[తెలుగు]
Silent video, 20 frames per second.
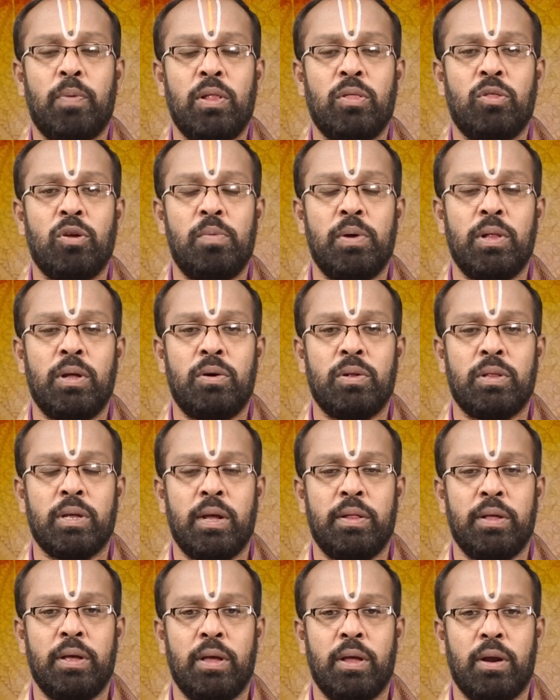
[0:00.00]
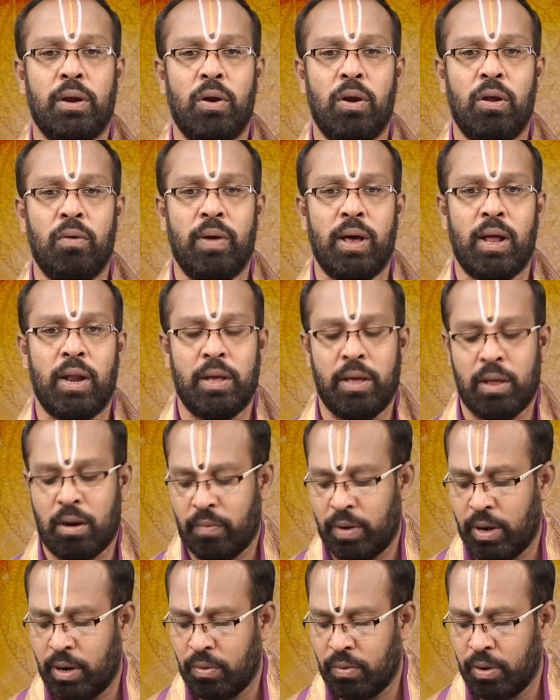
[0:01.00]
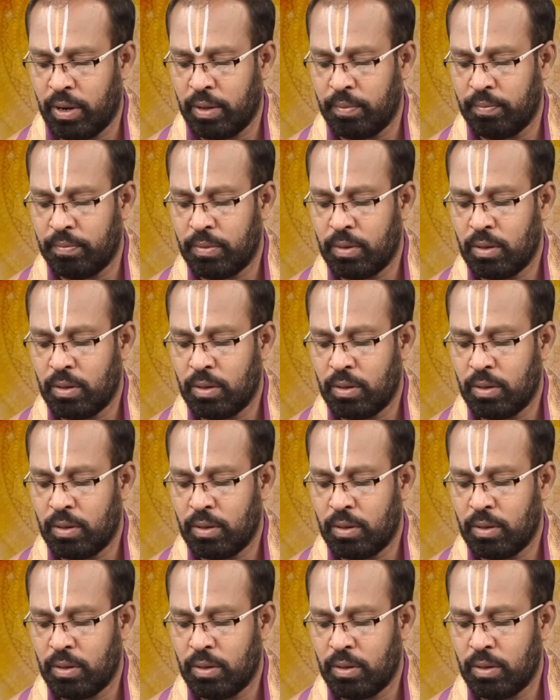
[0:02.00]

పంతొమ్మిదవ తేదీ రెండు వేల ఇరవై నుండి